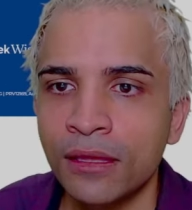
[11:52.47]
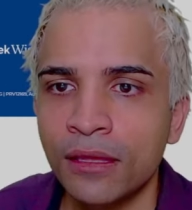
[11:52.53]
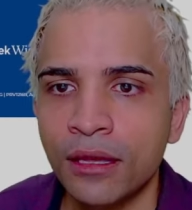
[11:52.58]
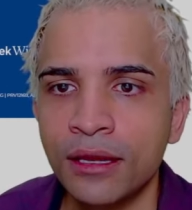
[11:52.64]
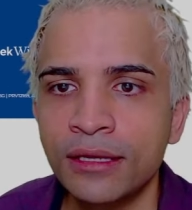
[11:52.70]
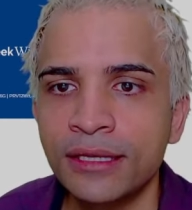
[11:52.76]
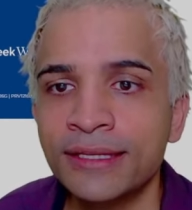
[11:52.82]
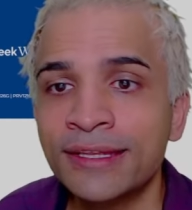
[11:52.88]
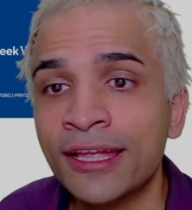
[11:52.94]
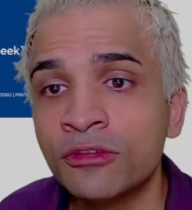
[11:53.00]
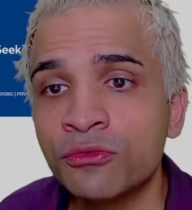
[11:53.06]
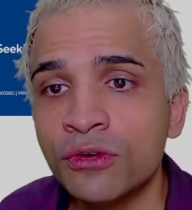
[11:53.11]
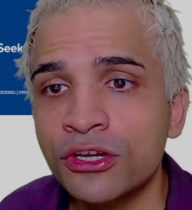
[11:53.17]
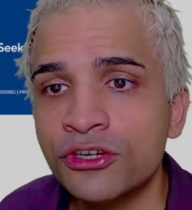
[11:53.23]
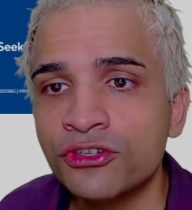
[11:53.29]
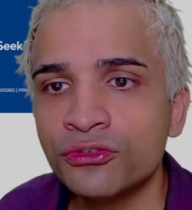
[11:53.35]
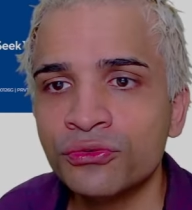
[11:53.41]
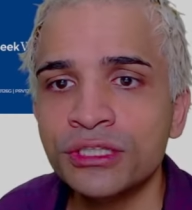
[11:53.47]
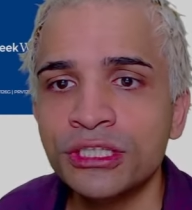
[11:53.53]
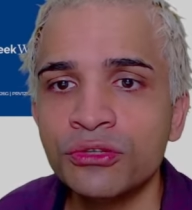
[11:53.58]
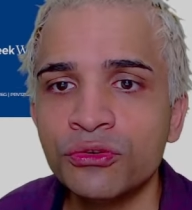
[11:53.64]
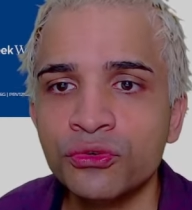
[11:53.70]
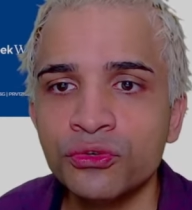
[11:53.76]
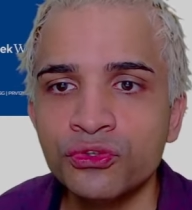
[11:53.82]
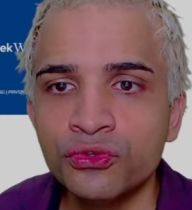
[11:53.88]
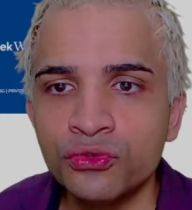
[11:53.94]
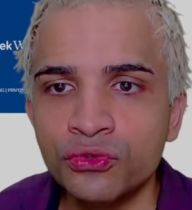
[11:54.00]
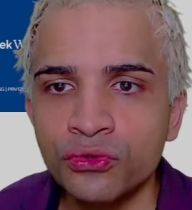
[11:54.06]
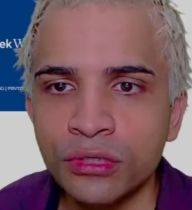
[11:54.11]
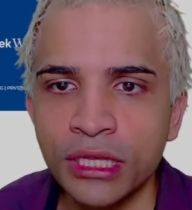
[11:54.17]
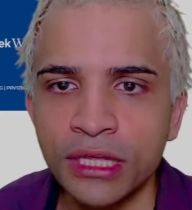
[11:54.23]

Euh, les tatouages sont aussi de retour,